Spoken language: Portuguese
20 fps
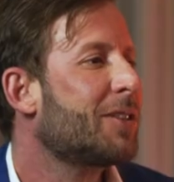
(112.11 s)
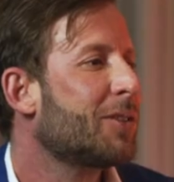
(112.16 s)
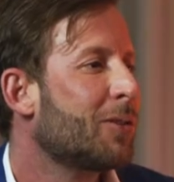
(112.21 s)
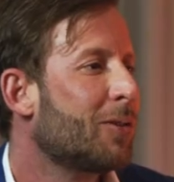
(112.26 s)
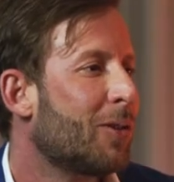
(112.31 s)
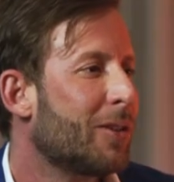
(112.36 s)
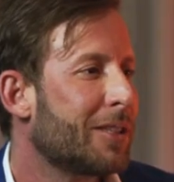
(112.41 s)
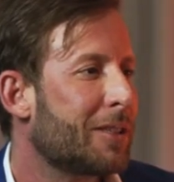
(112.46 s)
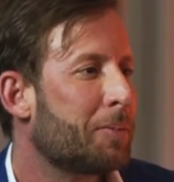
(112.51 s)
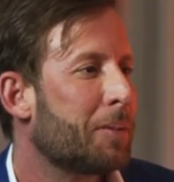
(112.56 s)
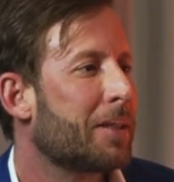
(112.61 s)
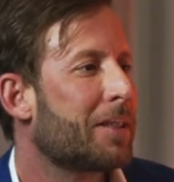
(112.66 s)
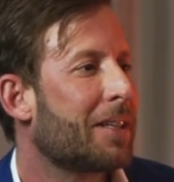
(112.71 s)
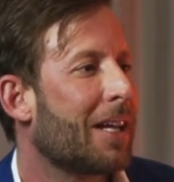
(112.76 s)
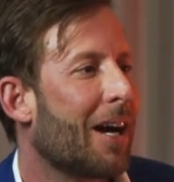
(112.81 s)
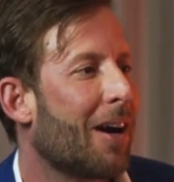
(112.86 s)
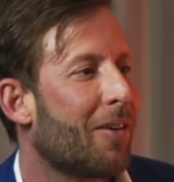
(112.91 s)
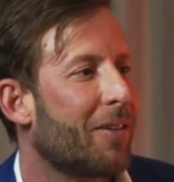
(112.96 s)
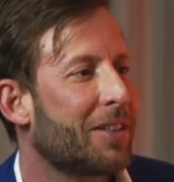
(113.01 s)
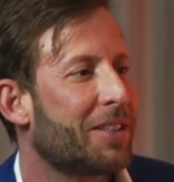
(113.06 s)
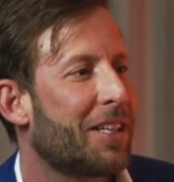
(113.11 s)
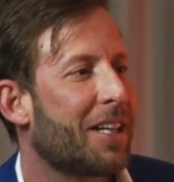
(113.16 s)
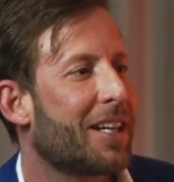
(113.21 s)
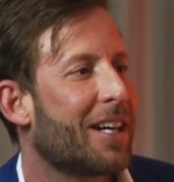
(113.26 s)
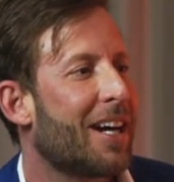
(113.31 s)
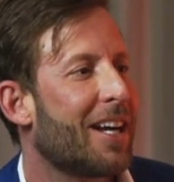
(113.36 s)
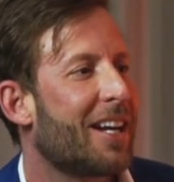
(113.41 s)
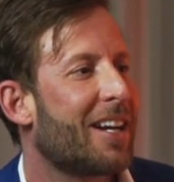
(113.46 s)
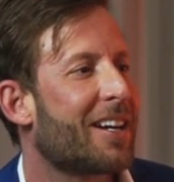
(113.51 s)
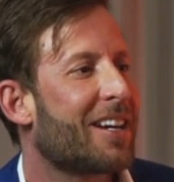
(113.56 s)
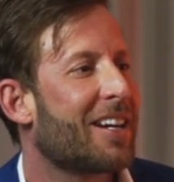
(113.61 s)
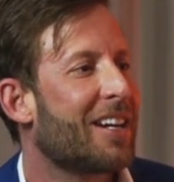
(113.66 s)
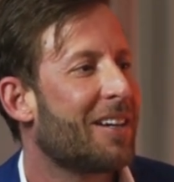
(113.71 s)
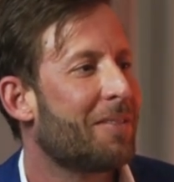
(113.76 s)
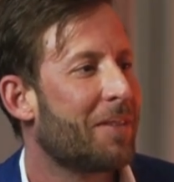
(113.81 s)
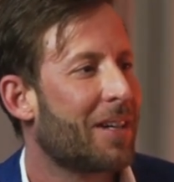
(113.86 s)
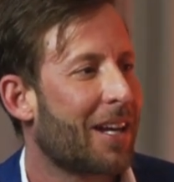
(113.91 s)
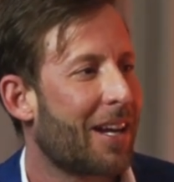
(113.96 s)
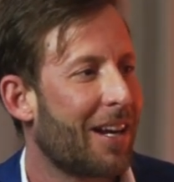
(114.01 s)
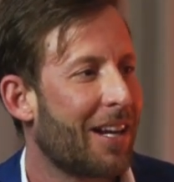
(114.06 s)
de um hospital e chegar na
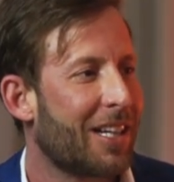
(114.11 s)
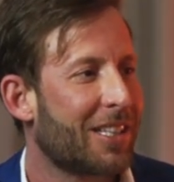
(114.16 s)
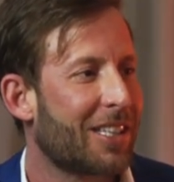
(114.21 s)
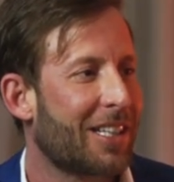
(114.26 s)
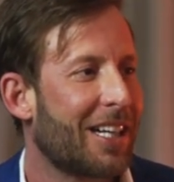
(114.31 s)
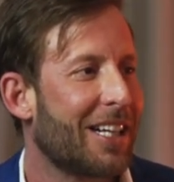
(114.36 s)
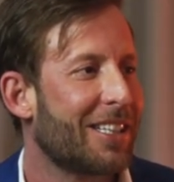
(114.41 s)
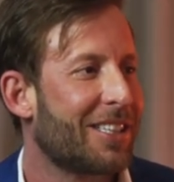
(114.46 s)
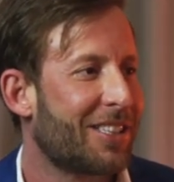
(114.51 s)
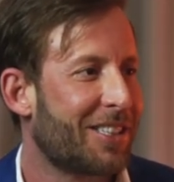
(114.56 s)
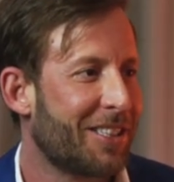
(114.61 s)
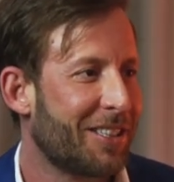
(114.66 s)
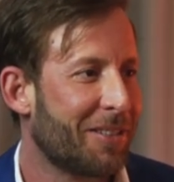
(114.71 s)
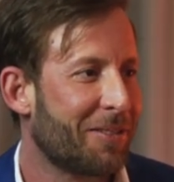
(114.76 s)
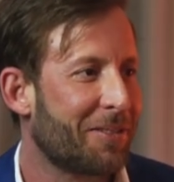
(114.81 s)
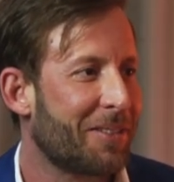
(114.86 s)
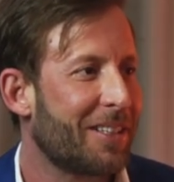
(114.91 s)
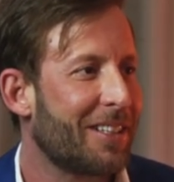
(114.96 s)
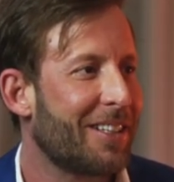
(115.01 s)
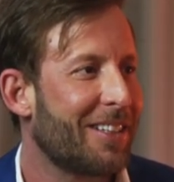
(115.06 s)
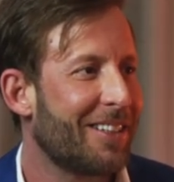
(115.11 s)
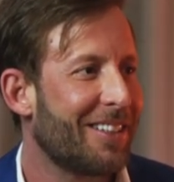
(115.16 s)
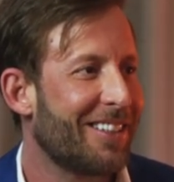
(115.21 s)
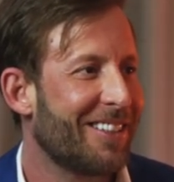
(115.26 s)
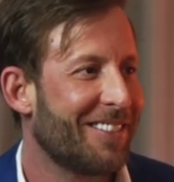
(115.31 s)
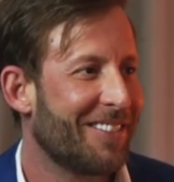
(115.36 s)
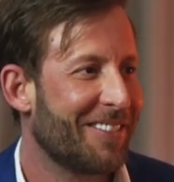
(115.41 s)
Câmara Legislativa